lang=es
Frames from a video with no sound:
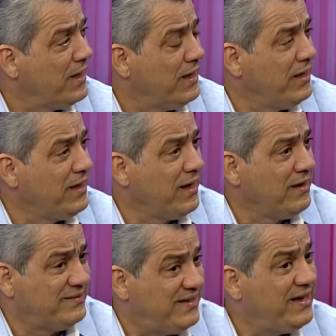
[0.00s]
y
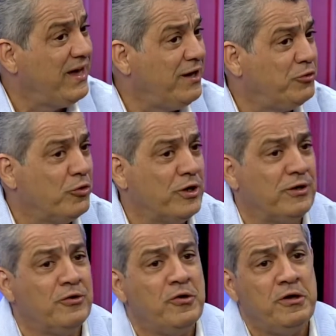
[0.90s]
que sigue a
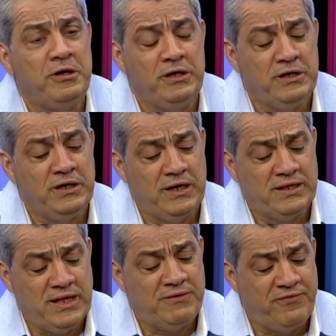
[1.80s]
Jesucristo. Y
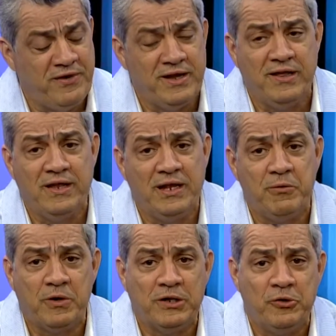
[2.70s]
esta feria del
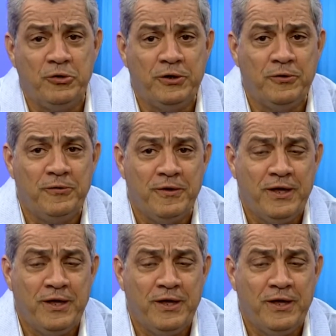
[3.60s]
libro católico